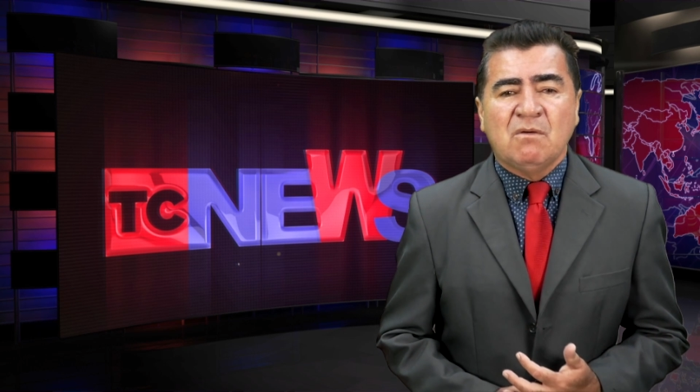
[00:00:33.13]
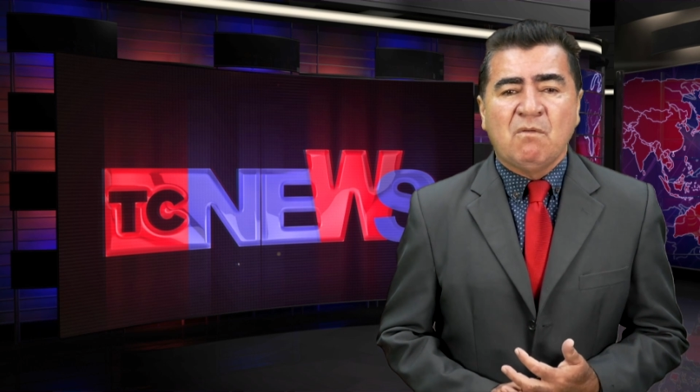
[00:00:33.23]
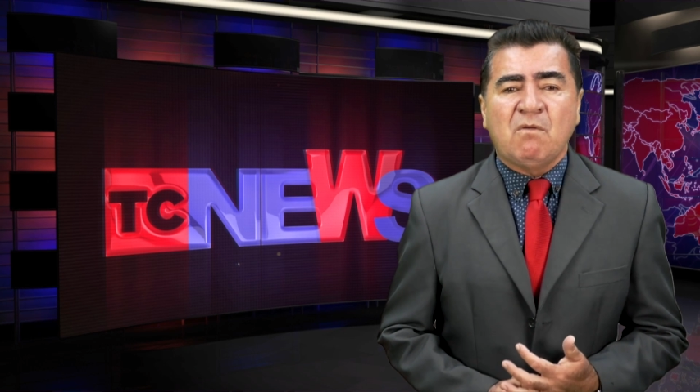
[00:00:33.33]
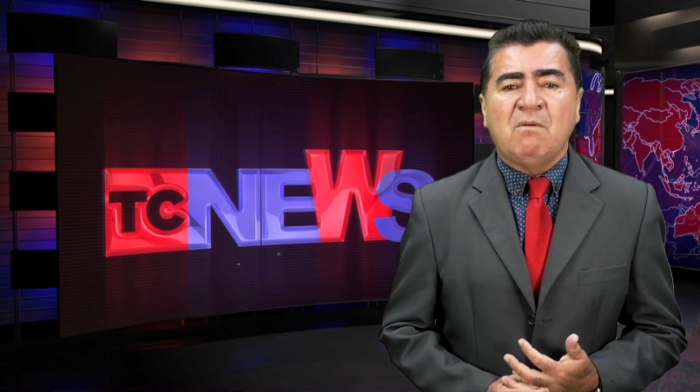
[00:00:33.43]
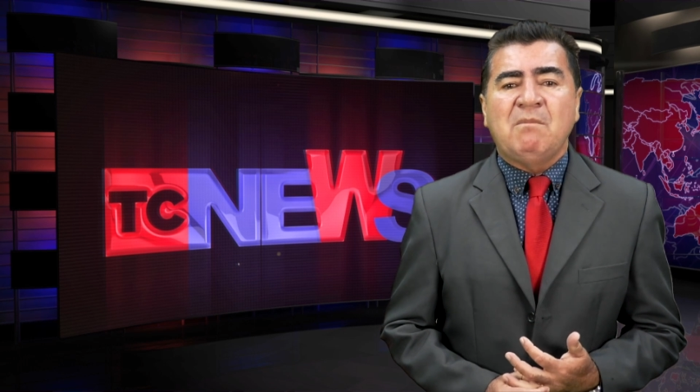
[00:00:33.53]

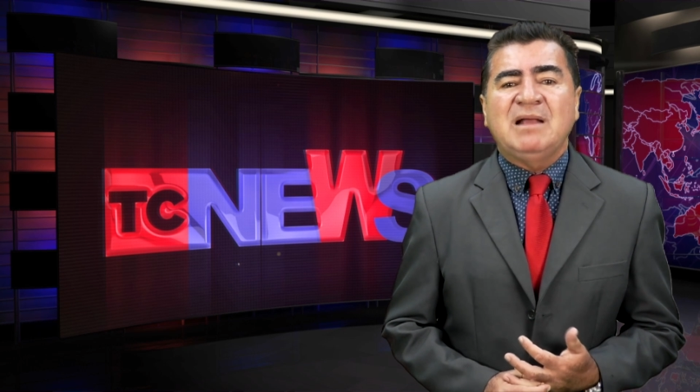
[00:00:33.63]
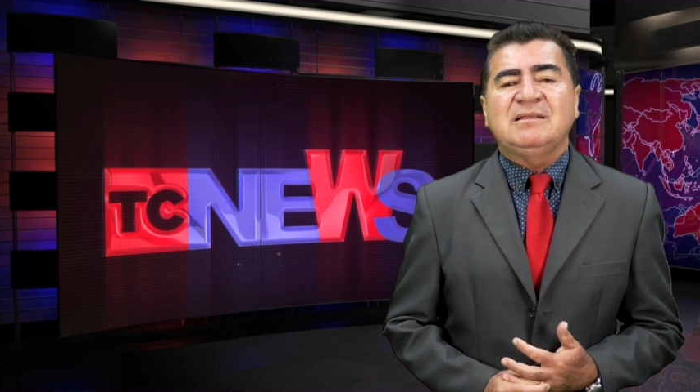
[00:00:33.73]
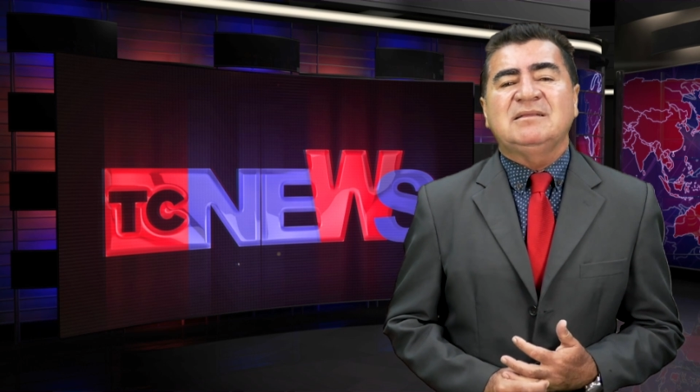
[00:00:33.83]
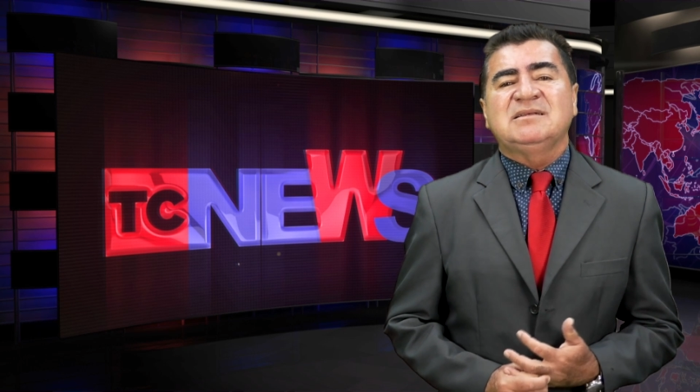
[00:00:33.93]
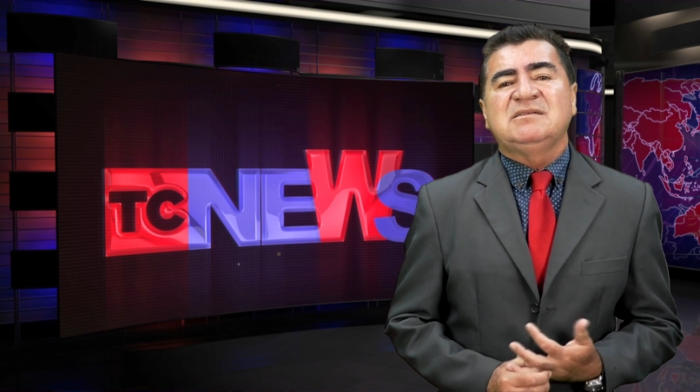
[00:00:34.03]
O
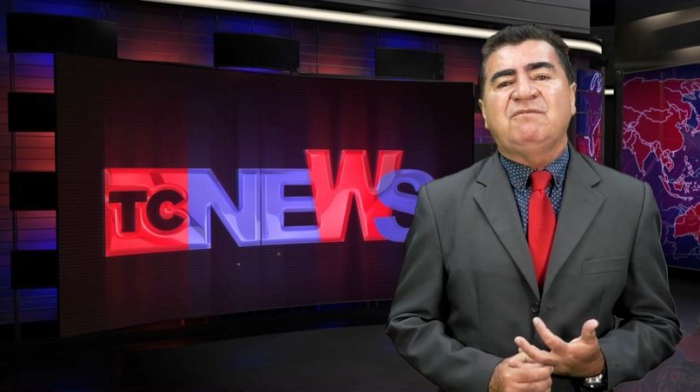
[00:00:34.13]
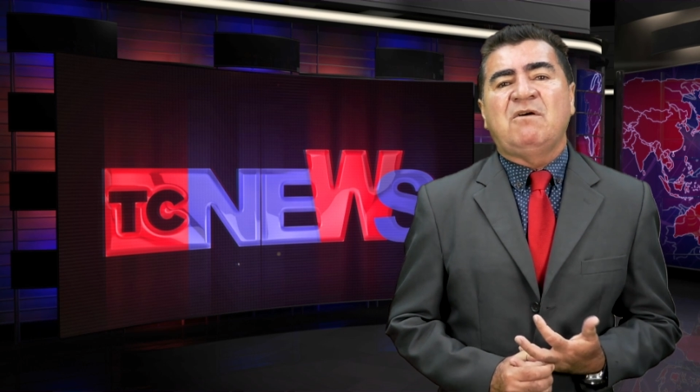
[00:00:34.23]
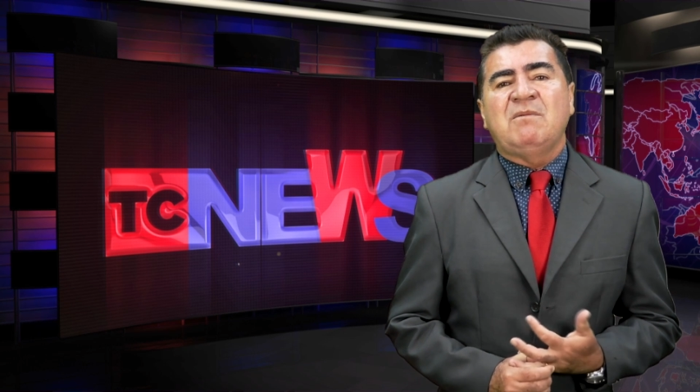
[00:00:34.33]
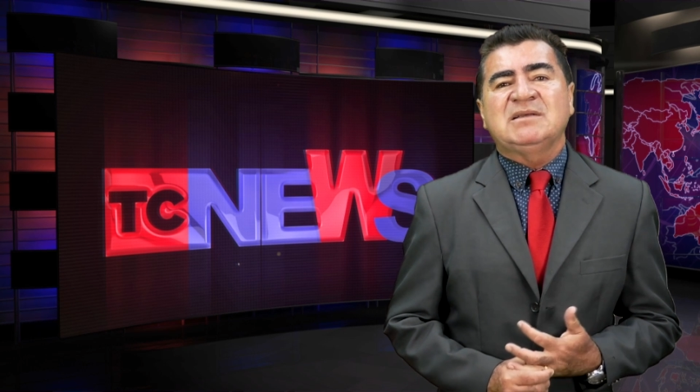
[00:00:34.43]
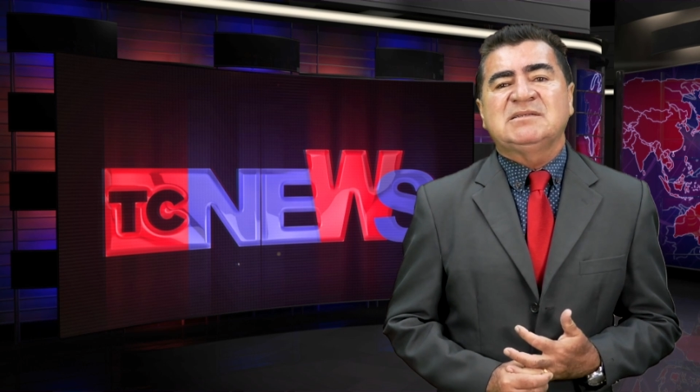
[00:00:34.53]
combate à
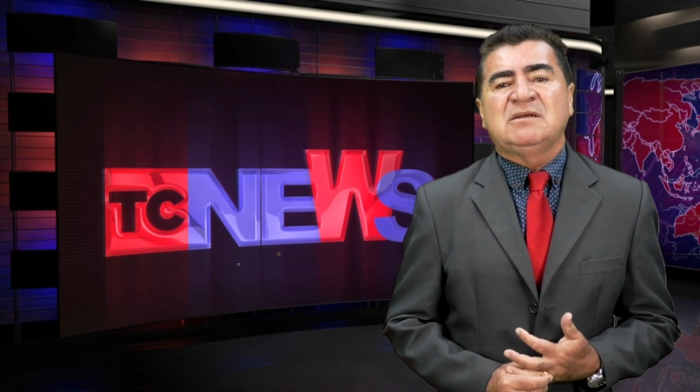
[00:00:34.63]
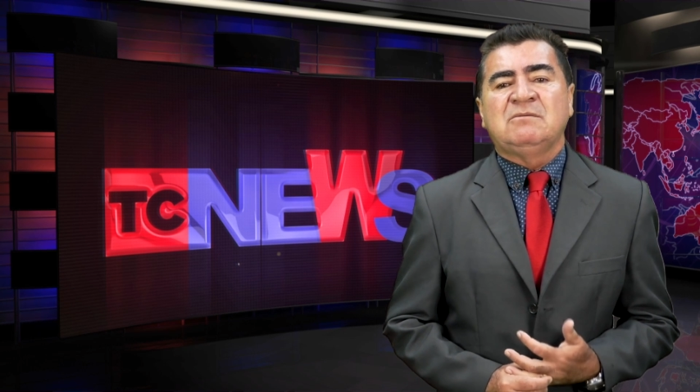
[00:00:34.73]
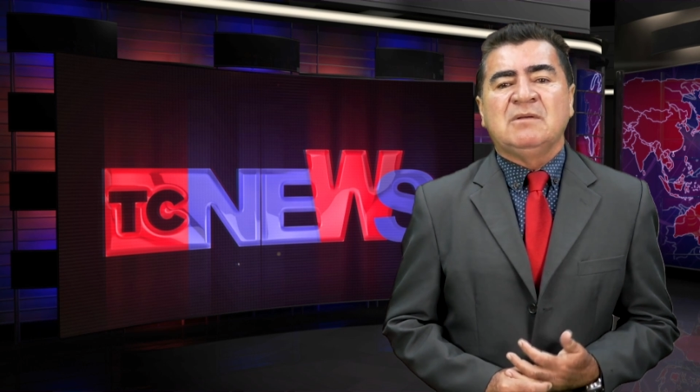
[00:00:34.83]
desinformação